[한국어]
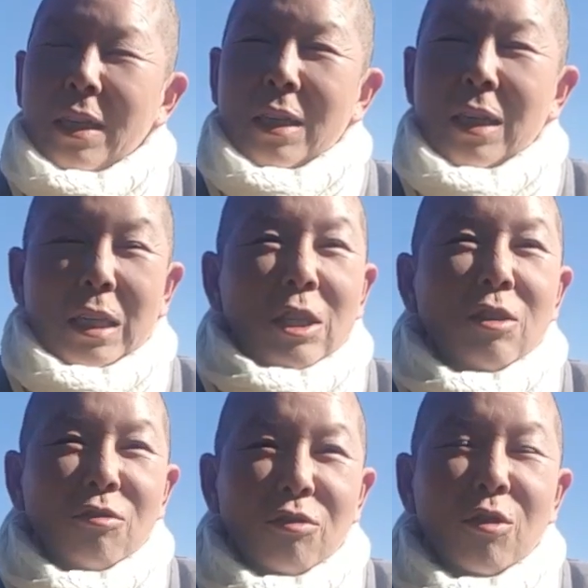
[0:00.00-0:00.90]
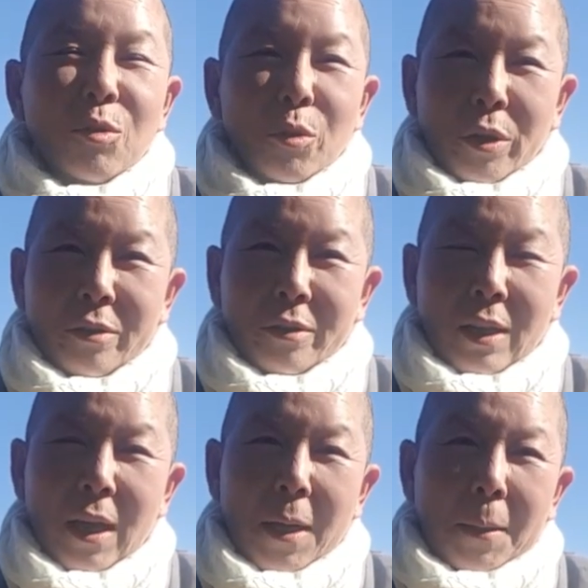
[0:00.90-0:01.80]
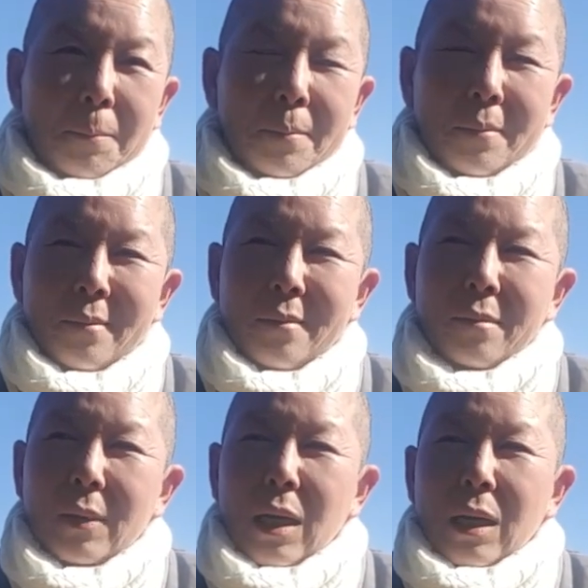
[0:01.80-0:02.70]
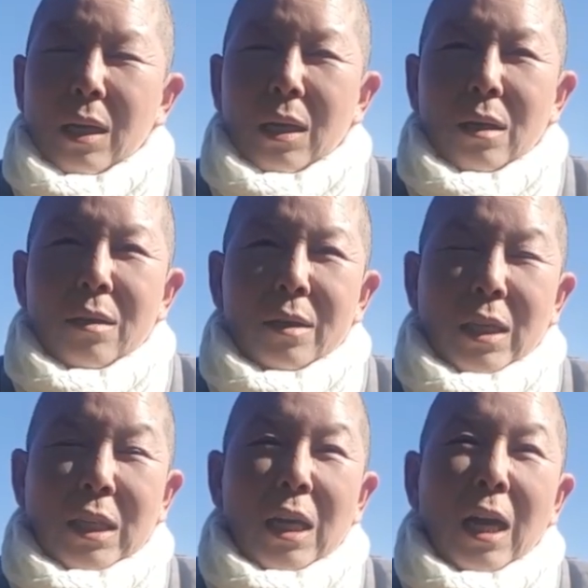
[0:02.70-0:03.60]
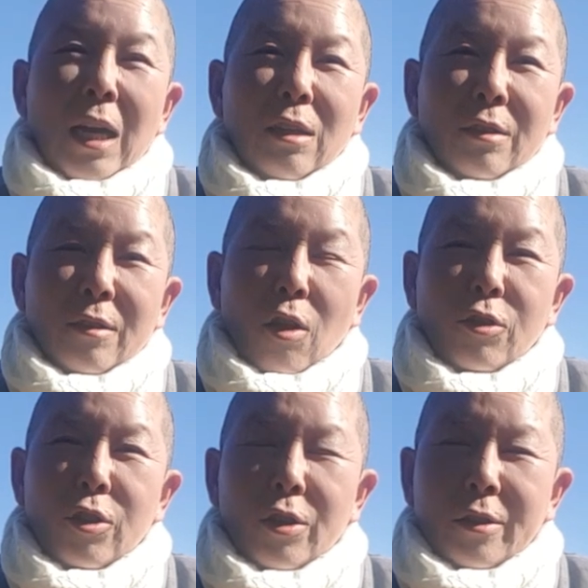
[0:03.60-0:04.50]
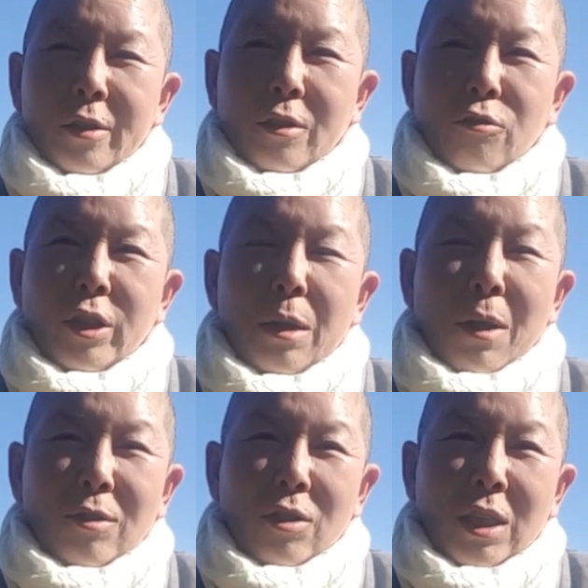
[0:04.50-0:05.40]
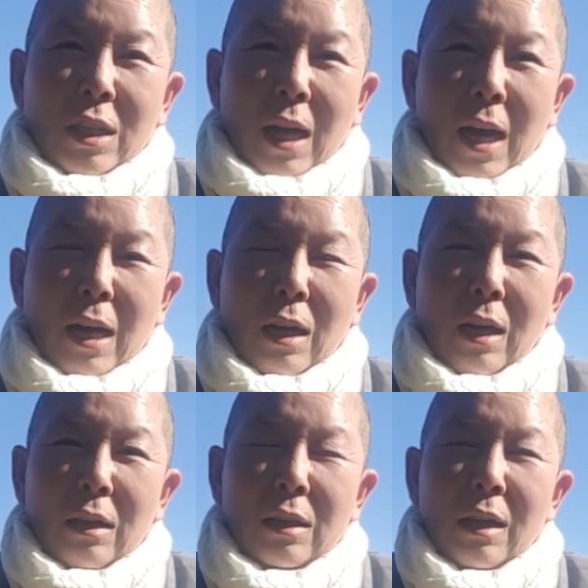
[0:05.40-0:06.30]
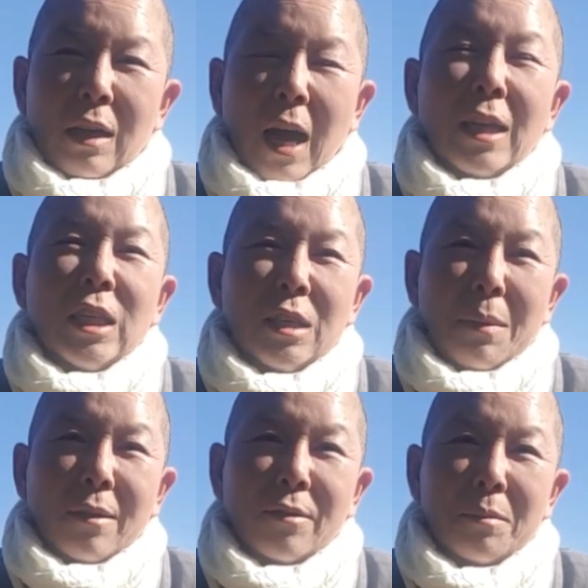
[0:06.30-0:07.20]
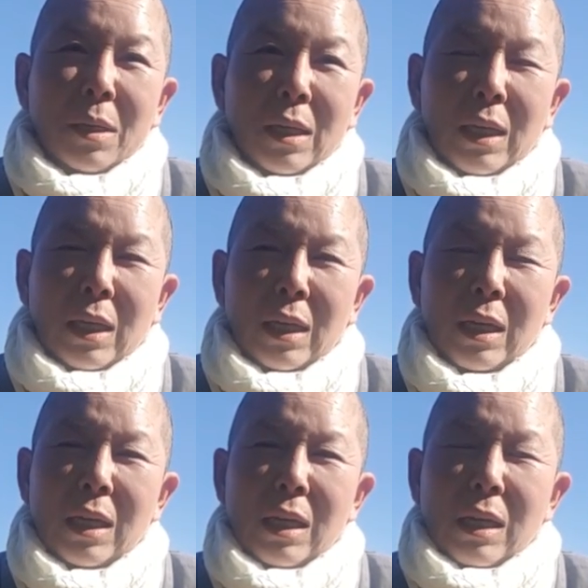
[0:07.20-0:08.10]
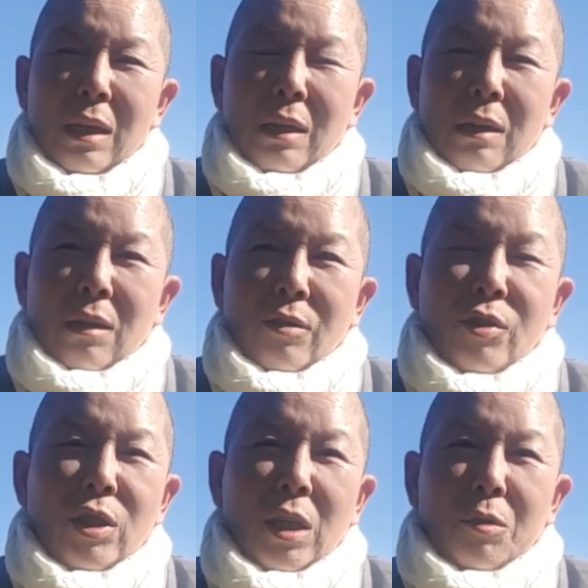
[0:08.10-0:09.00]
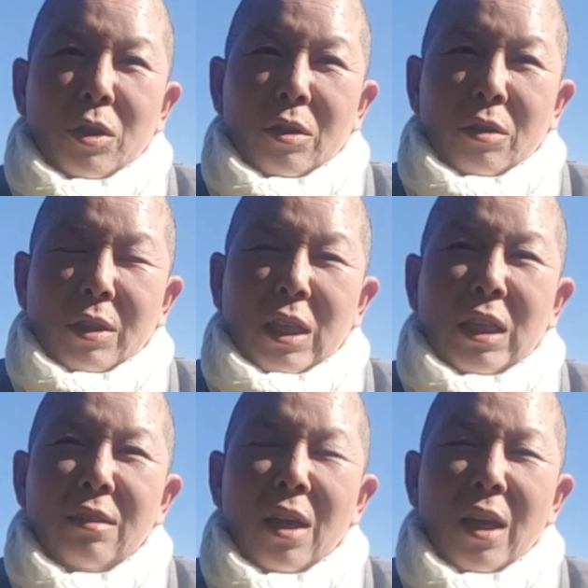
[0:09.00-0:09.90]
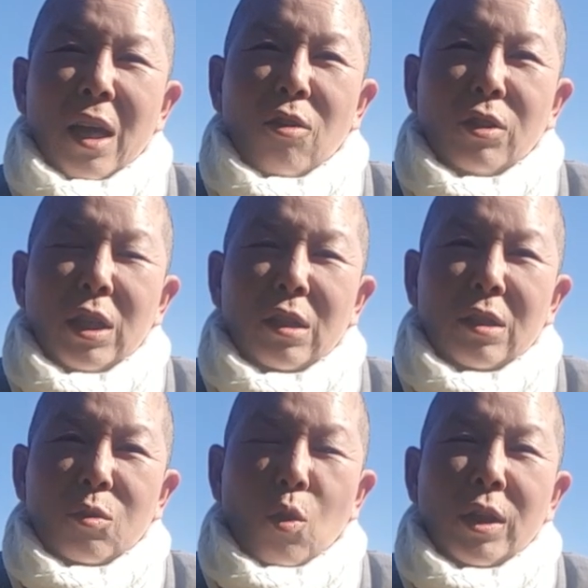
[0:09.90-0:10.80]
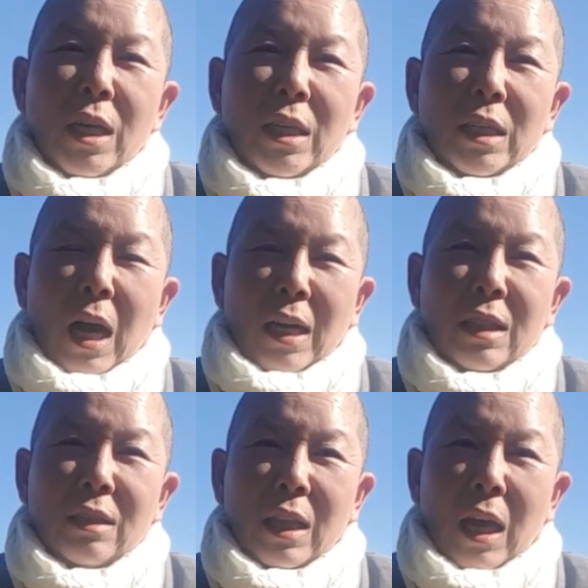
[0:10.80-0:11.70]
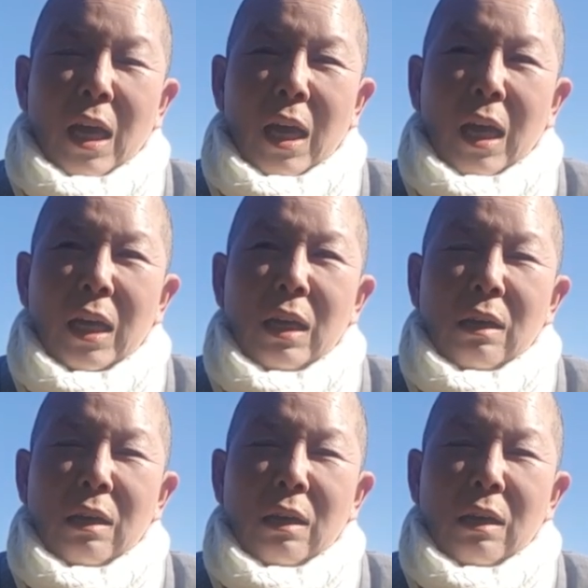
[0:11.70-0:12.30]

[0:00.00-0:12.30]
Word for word: 그 2006년도였는데 그렇게 지나가는 어떤 그 우체부 아저씨가 하시는 말씀이 스님 그 지리산에 어디 골짜기가 있는데